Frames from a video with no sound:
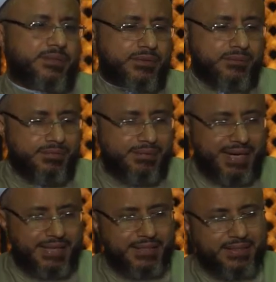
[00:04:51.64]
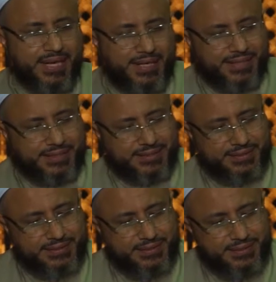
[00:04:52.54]
ثم بعد ذلك
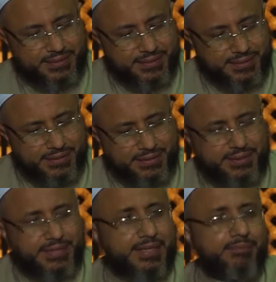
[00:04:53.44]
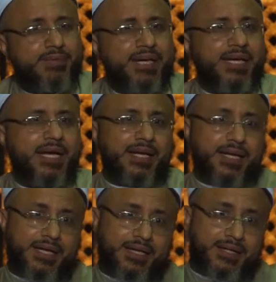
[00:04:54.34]
لما كان
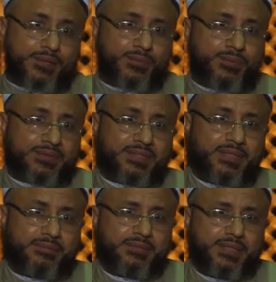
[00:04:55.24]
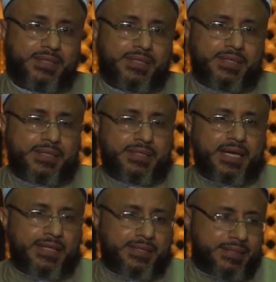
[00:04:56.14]
رسول الله صلى الله عليه وسلم
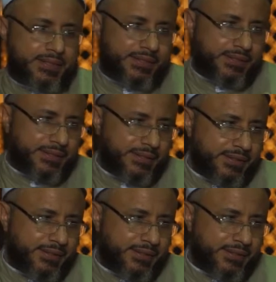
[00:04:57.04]
يعني